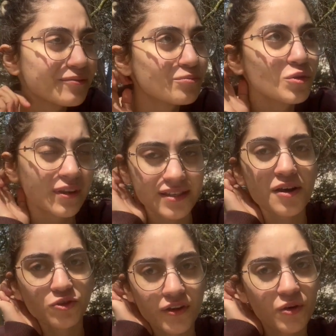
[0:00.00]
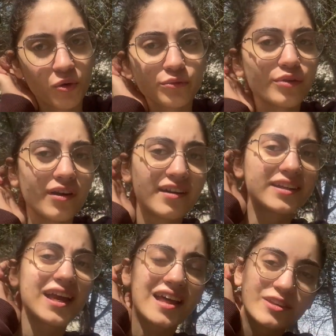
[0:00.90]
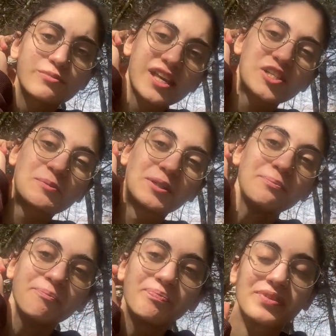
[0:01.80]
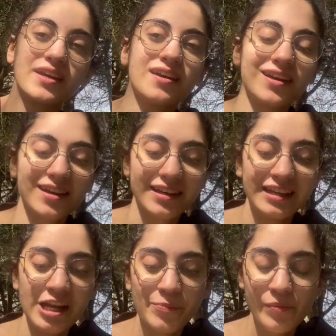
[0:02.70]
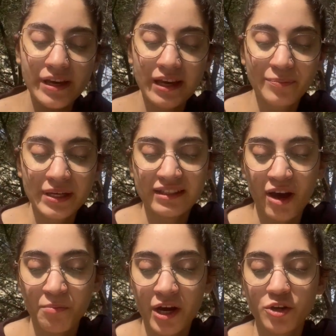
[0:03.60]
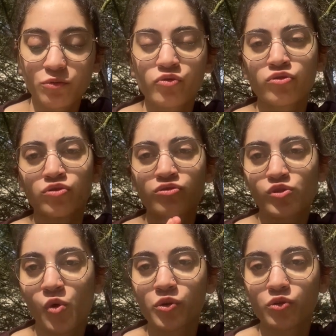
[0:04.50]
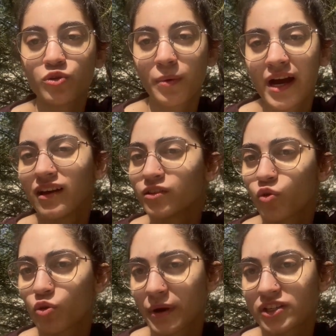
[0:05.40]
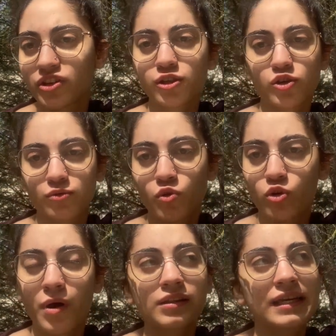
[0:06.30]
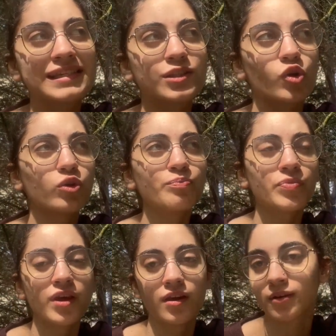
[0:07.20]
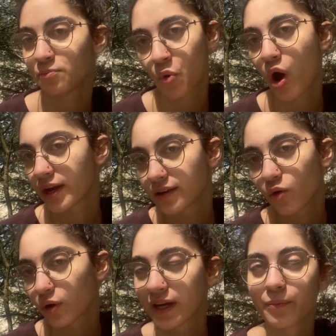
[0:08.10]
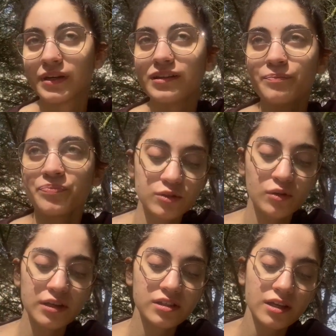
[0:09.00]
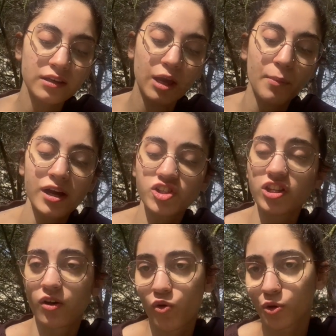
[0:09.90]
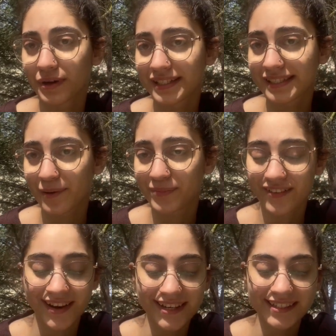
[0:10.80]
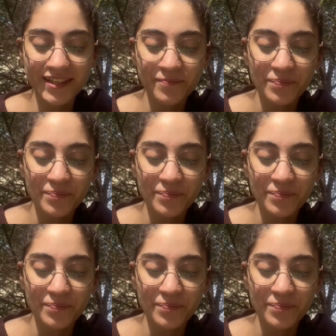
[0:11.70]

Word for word: Bu tesadüfen oldu. Hani kendim seçmedim. İlk e, bir idam mahkemenin son gününü bayağıdır okumaya çalışıyordum. Okumak da istiyordum bu ay okuyabildim. Sonra işte yabancı da okuma listemde vardı.